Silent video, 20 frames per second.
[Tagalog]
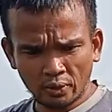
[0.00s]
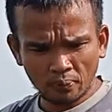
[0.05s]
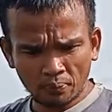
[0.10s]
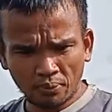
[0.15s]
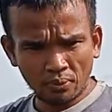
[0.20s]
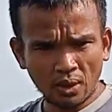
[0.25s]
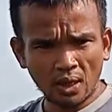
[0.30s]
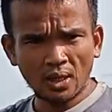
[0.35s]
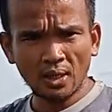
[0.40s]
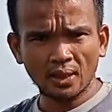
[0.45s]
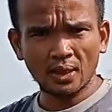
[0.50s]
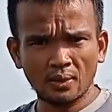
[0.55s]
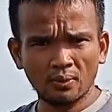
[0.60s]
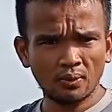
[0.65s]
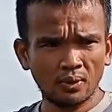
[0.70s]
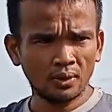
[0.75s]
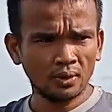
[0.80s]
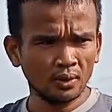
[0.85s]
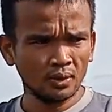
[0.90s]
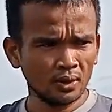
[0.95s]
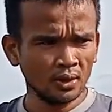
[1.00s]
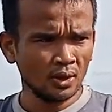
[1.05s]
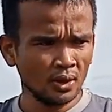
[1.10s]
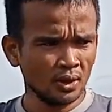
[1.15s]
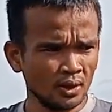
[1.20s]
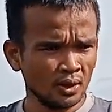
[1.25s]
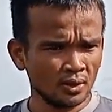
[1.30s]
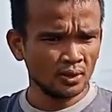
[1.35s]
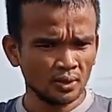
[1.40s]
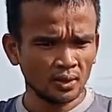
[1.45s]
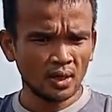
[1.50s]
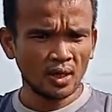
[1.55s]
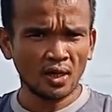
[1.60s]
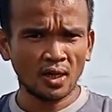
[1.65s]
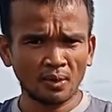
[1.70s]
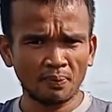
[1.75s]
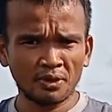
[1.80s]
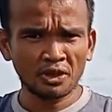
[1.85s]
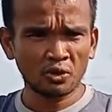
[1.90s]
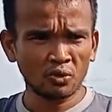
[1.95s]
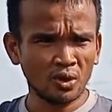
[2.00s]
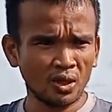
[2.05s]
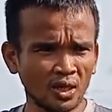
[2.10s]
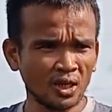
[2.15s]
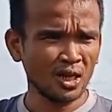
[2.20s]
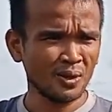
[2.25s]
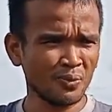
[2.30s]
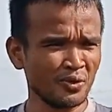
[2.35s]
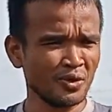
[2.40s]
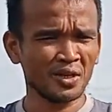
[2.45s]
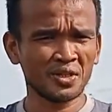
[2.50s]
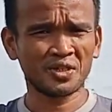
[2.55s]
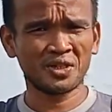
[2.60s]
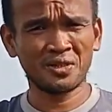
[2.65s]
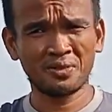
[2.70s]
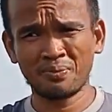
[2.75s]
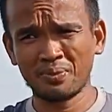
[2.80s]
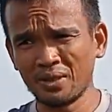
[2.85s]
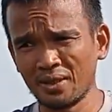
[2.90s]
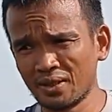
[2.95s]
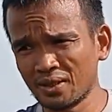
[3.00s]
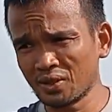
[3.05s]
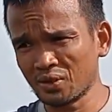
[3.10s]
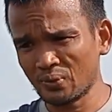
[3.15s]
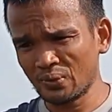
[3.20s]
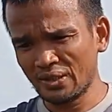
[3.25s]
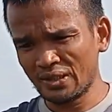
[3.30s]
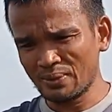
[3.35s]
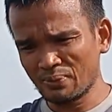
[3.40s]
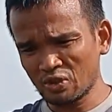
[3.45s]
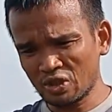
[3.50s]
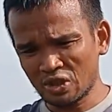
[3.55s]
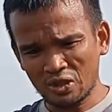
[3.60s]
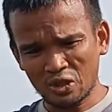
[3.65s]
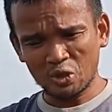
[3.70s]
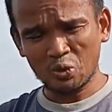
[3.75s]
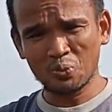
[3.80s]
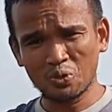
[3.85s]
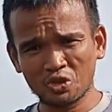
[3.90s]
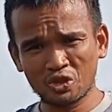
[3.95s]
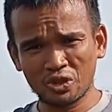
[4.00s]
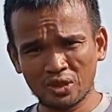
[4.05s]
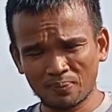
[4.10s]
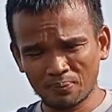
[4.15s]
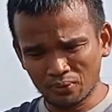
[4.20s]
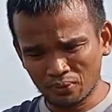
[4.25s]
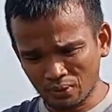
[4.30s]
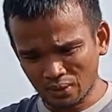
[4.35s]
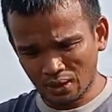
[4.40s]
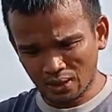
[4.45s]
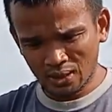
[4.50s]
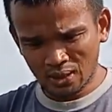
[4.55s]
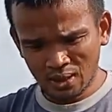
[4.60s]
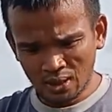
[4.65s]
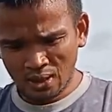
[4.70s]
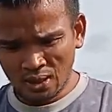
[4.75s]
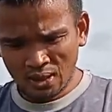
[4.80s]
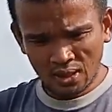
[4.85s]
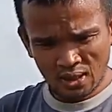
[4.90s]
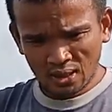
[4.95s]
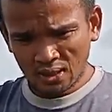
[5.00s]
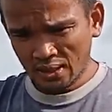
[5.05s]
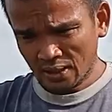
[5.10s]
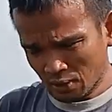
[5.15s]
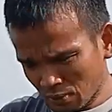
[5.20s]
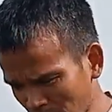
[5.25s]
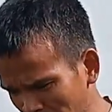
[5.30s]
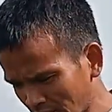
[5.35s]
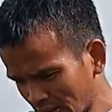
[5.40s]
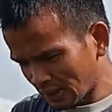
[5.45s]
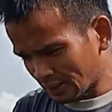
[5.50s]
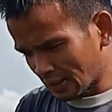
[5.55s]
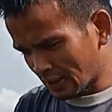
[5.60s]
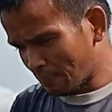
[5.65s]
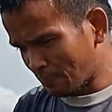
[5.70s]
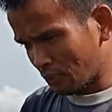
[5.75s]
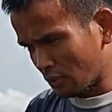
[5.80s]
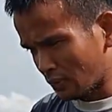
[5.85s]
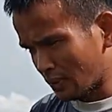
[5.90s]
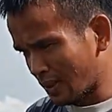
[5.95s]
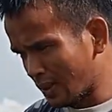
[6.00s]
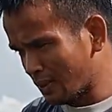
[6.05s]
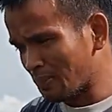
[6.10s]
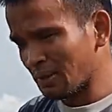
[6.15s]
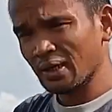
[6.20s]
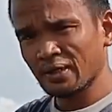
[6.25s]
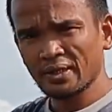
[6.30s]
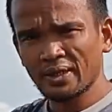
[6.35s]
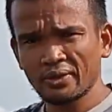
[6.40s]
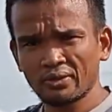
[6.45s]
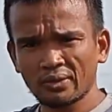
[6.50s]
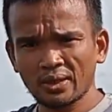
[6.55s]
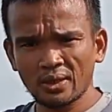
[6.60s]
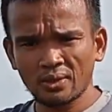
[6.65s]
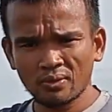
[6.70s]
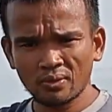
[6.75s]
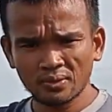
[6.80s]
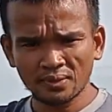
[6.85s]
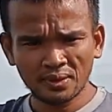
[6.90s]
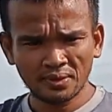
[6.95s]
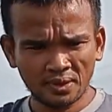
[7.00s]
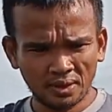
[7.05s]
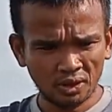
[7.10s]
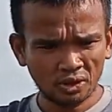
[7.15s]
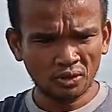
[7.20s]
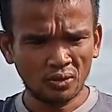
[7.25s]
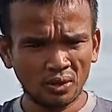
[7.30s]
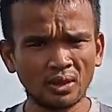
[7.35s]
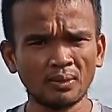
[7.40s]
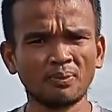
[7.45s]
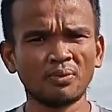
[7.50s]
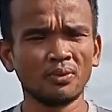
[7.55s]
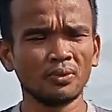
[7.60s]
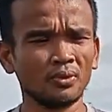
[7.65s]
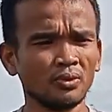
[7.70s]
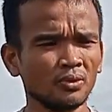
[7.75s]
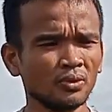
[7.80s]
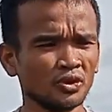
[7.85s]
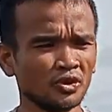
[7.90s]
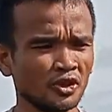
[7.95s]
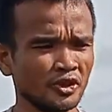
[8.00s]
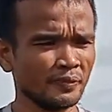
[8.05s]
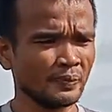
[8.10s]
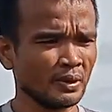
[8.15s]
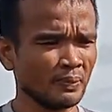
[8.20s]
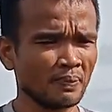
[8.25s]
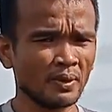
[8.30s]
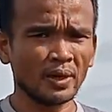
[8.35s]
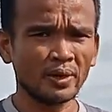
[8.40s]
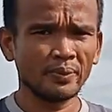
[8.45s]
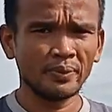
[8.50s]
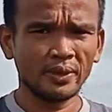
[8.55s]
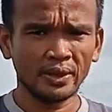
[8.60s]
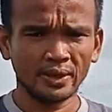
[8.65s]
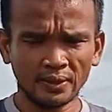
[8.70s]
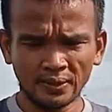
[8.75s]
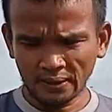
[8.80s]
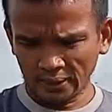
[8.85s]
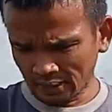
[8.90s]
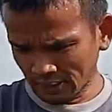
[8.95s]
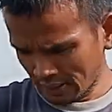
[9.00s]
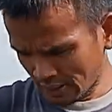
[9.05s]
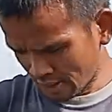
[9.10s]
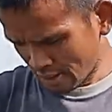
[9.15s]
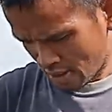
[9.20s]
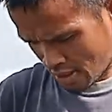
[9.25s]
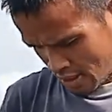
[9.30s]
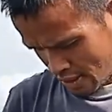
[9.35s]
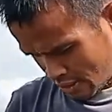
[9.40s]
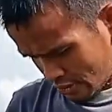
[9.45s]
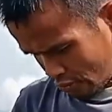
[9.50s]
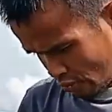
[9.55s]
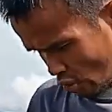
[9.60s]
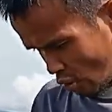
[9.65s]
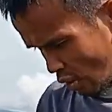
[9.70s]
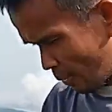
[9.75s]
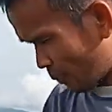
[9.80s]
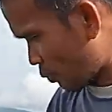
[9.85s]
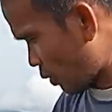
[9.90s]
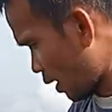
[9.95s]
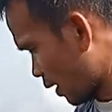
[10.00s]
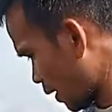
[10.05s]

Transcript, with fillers: ngayon pong araw. Kaharvest ko lang hapon ng 7. So hindi po siya naubusan ng bunga. Kaya kung magtatanim po tayo, maganda yung talong. Suggestion lang po kung gusto niyo mag-farming. Yun lang po